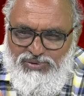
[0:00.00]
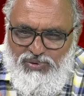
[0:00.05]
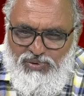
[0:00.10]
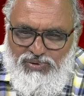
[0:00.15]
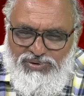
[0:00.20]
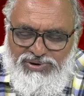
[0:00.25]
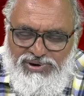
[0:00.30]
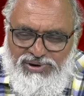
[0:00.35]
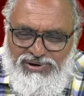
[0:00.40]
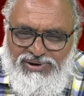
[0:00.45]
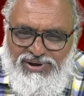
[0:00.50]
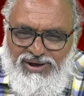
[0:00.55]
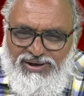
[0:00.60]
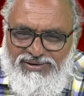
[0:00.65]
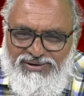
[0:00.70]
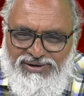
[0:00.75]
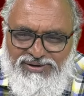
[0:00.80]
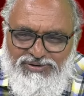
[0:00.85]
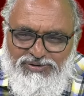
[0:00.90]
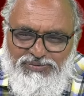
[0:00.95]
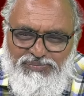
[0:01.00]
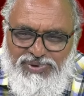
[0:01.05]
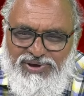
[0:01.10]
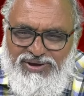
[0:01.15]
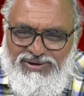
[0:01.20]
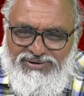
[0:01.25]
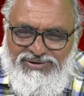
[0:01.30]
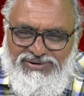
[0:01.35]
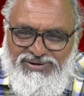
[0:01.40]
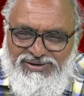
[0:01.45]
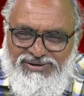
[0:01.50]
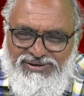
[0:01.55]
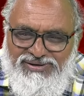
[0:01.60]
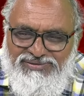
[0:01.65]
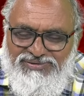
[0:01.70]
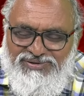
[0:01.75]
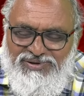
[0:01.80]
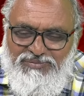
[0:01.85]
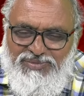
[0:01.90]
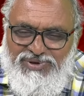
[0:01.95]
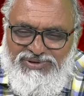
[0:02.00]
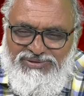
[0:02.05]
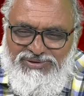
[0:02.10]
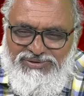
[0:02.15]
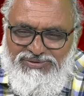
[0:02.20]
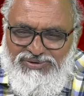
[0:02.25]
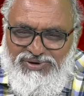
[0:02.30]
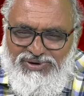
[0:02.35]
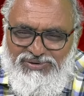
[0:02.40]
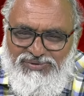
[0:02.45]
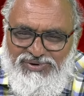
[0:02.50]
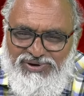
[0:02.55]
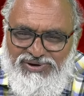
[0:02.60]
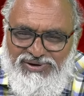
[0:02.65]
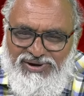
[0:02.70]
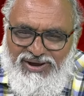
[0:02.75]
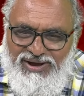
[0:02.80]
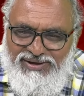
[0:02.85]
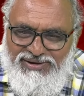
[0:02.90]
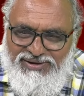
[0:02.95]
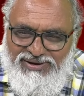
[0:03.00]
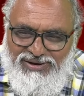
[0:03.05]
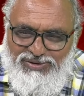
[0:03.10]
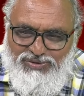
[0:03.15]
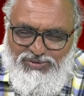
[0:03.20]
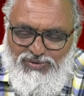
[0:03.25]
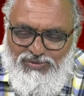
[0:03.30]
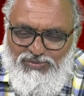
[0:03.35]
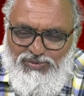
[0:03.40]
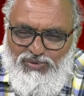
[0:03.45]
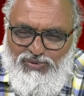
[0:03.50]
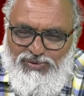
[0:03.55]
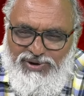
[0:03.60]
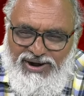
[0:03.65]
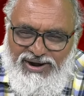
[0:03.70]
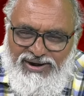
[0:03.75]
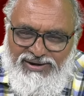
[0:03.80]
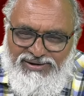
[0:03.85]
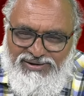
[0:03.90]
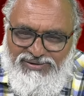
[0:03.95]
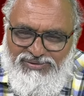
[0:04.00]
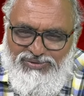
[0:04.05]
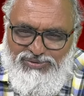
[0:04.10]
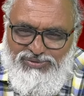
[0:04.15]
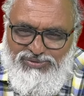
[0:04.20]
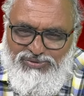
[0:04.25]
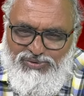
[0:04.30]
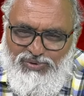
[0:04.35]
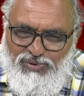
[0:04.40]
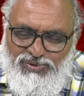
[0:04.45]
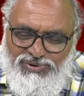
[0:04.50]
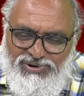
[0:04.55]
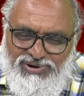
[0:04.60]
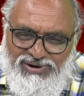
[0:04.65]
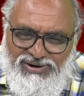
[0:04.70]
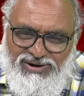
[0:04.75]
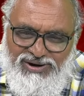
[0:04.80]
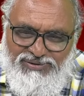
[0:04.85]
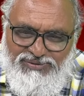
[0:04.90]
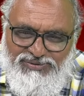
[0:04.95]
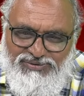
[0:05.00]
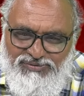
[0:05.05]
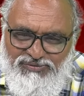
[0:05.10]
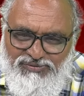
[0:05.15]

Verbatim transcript: టోటల్ కాంగ్రెస్ పార్టీకి సంబంధించినటువంటి నాయకత్వము క్యాడరు టోటల్గా అటు